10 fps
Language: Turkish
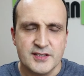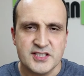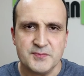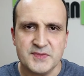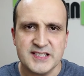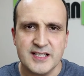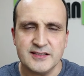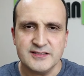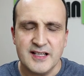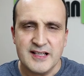Şimdi
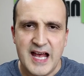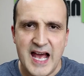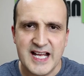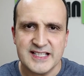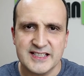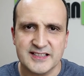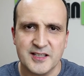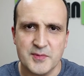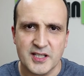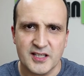gelin her iki
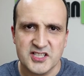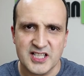kamerada